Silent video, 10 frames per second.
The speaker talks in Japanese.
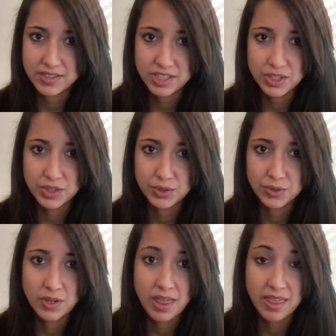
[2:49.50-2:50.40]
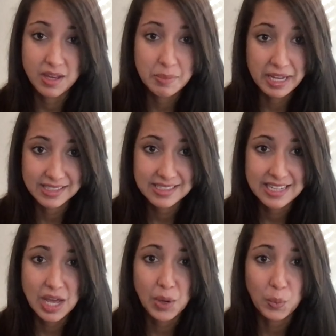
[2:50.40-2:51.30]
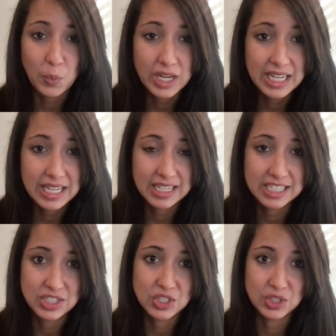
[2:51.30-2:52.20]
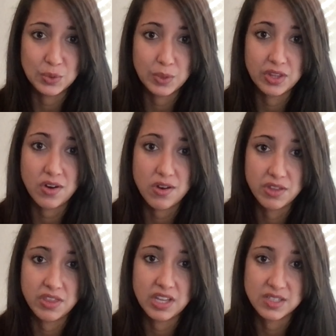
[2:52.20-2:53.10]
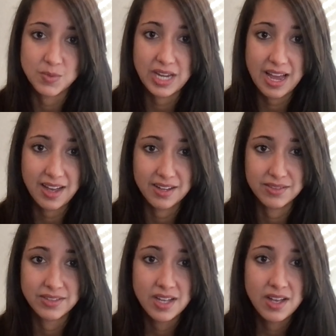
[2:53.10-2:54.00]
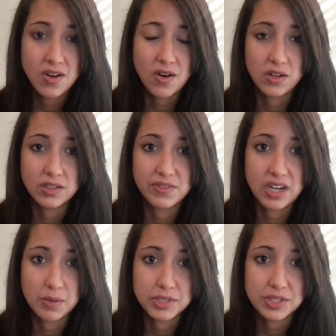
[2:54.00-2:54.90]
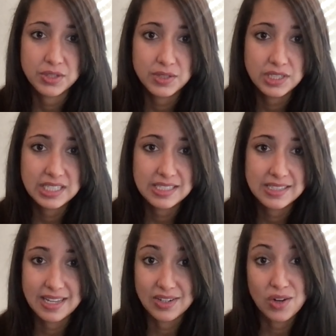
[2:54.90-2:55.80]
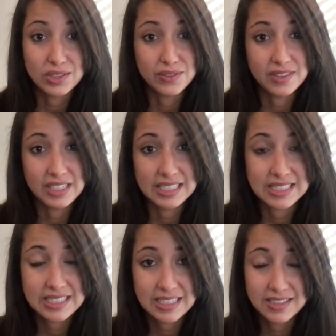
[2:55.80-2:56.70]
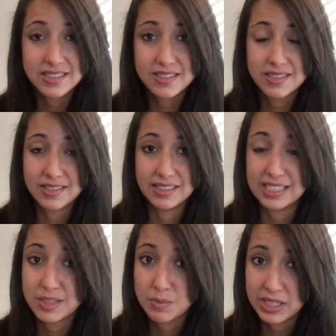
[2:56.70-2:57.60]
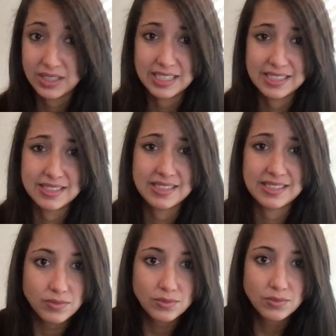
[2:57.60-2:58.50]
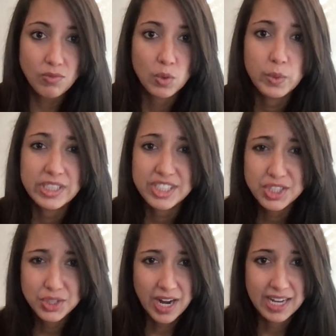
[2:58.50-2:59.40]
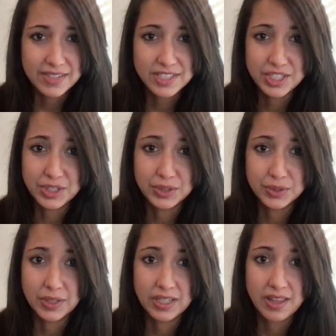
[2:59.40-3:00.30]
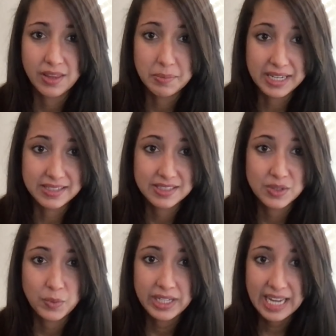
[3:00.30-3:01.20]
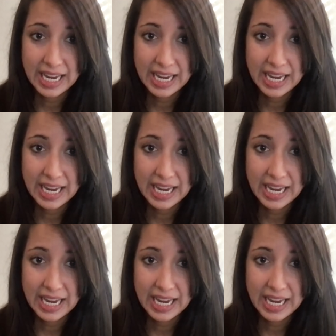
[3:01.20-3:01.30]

私たちは自分の持っている全てを周りの人々と共有するよう努めるべきです。YouTube アルゴリズムのいいねボタンを押してください。さらに